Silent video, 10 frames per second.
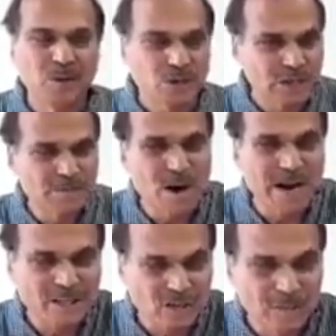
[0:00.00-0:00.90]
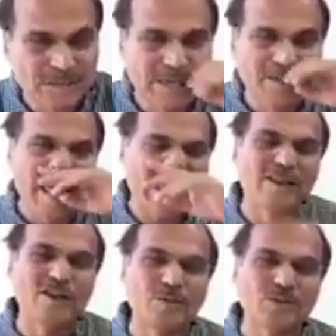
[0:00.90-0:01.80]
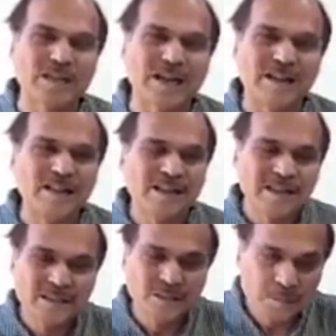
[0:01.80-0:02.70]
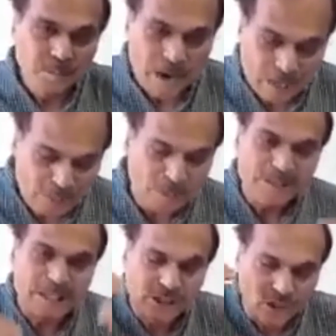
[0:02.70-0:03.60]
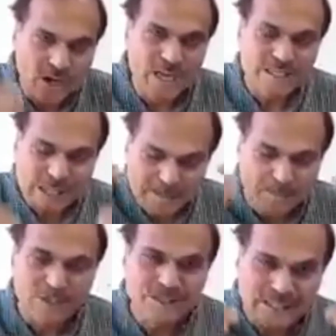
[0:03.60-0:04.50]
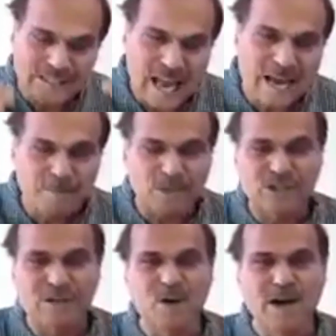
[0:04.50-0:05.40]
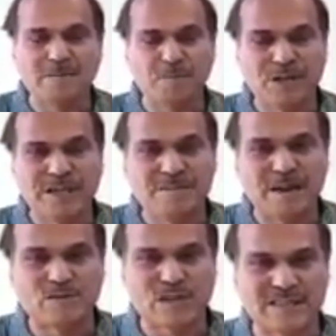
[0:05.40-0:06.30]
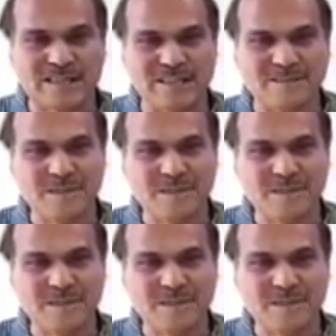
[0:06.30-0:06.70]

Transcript: পশ্চিমবঙ্গের শ্রমিকদেরও একই অবস্থা ভারতবর্ষের চল্লিশ থেকে পঞ্চাশ লাখ পশ্চিমবঙ্গের পরিযায়ী মানুষ আছে